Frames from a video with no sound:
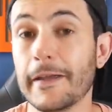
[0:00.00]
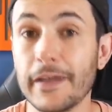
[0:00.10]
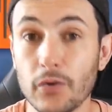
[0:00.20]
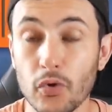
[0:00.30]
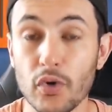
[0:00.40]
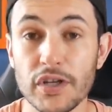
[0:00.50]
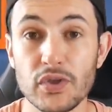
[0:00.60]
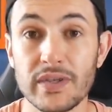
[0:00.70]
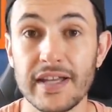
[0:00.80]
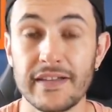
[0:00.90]
Et donc le
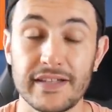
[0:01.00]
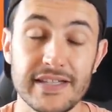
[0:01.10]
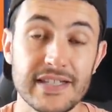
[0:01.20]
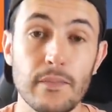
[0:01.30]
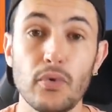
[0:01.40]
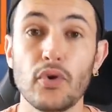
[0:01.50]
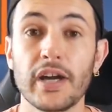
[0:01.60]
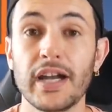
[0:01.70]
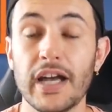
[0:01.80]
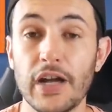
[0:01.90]
résultat était très simple, le
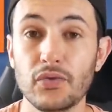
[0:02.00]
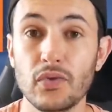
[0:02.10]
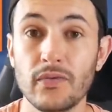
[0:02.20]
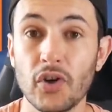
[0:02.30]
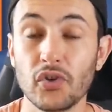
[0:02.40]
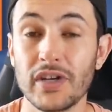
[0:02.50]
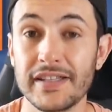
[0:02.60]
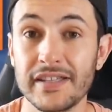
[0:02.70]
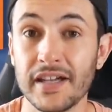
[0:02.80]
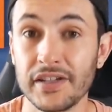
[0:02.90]
Real a dû le vendre
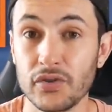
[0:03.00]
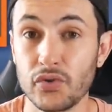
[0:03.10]
l'été dernier